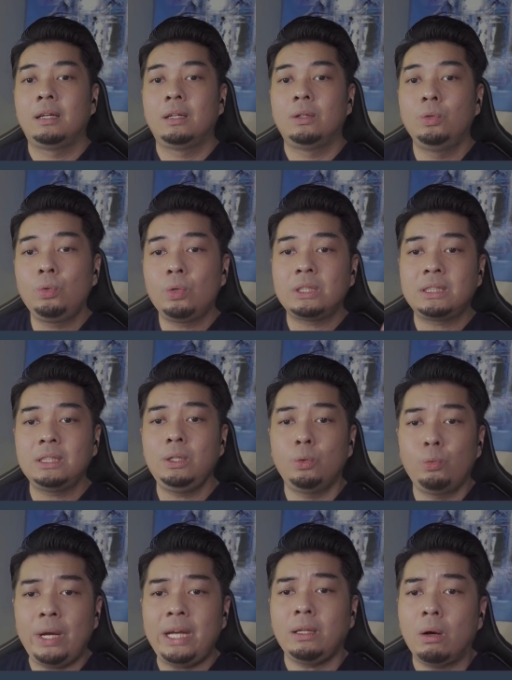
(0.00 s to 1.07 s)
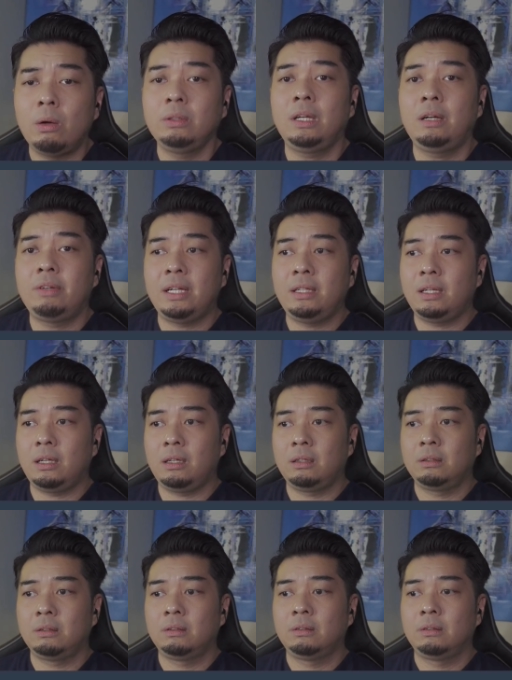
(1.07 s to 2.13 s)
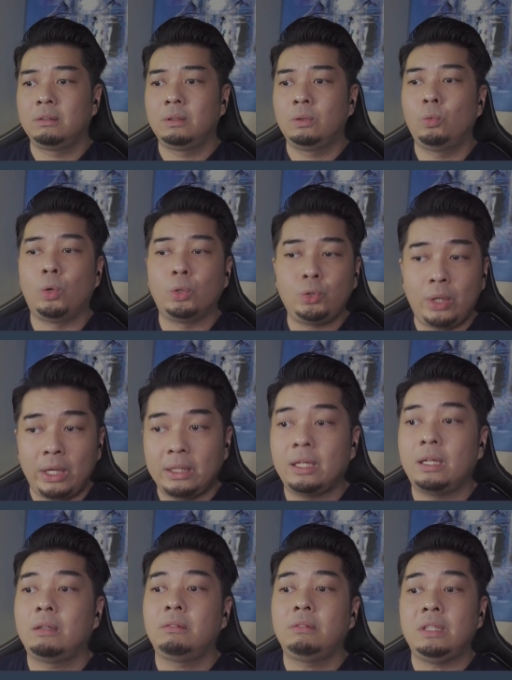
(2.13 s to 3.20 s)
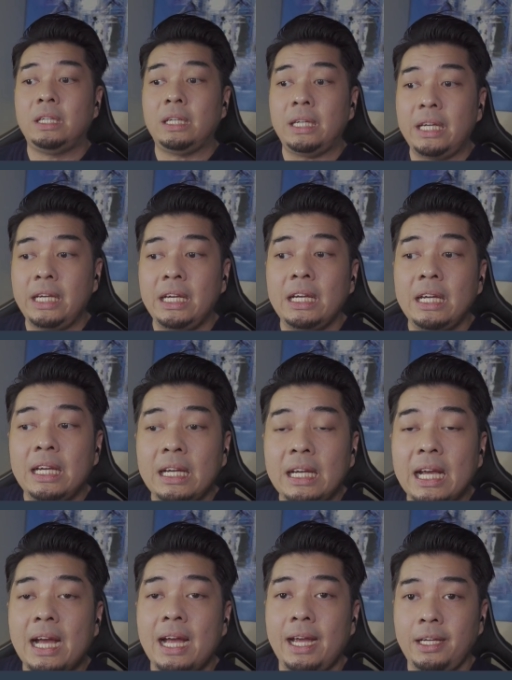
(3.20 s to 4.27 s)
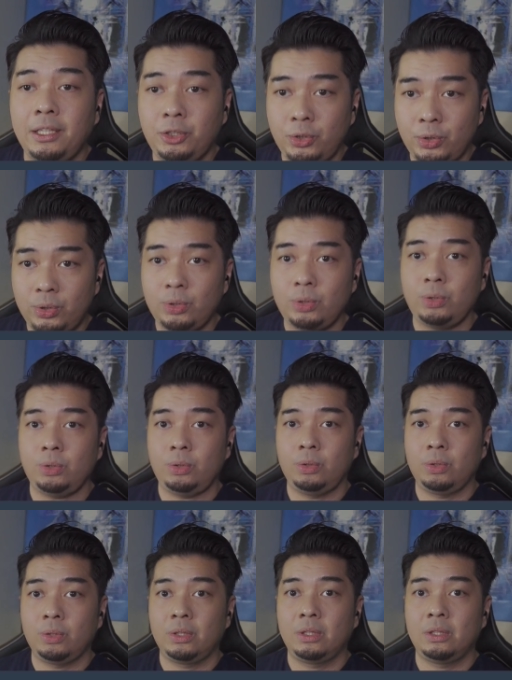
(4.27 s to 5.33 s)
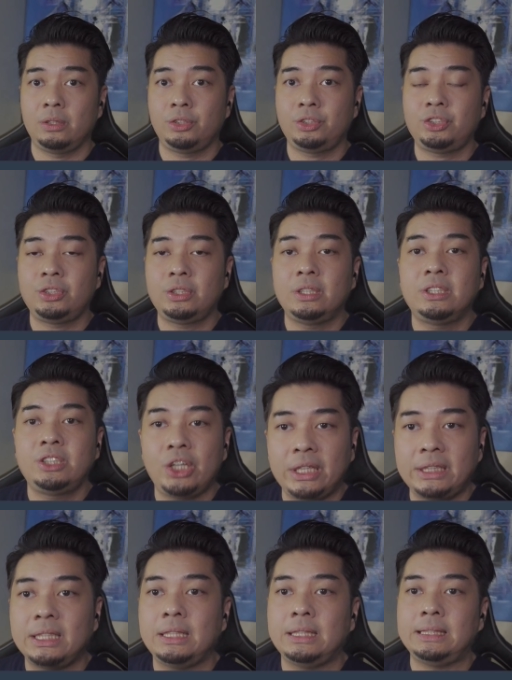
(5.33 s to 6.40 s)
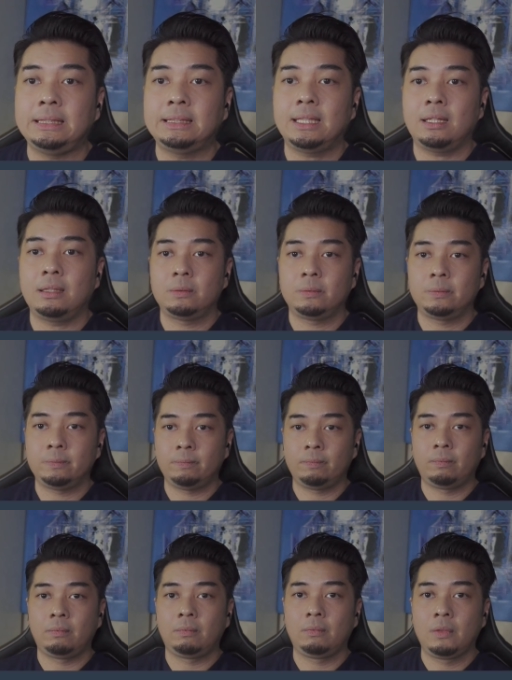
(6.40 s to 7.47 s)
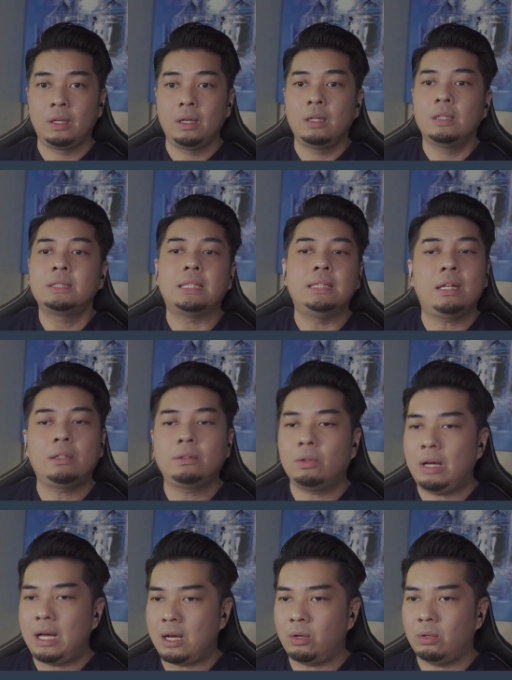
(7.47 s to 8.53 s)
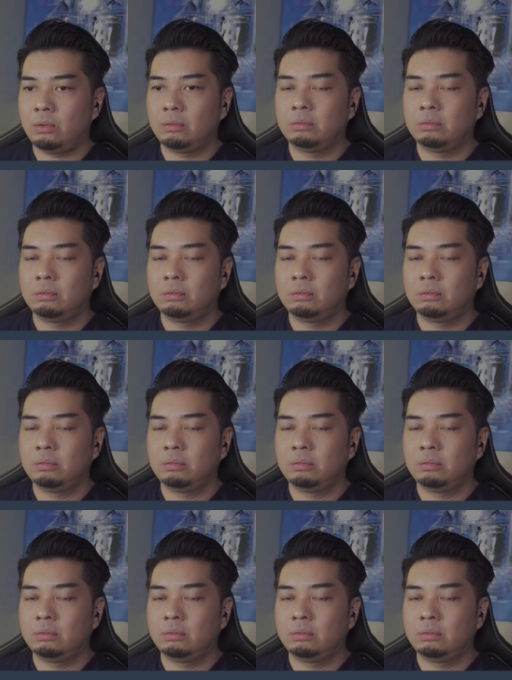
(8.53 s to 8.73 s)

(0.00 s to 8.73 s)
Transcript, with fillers: 如果是有胃痛的人呢，我觉得你应该去 check 一下你心脏，怎样都好，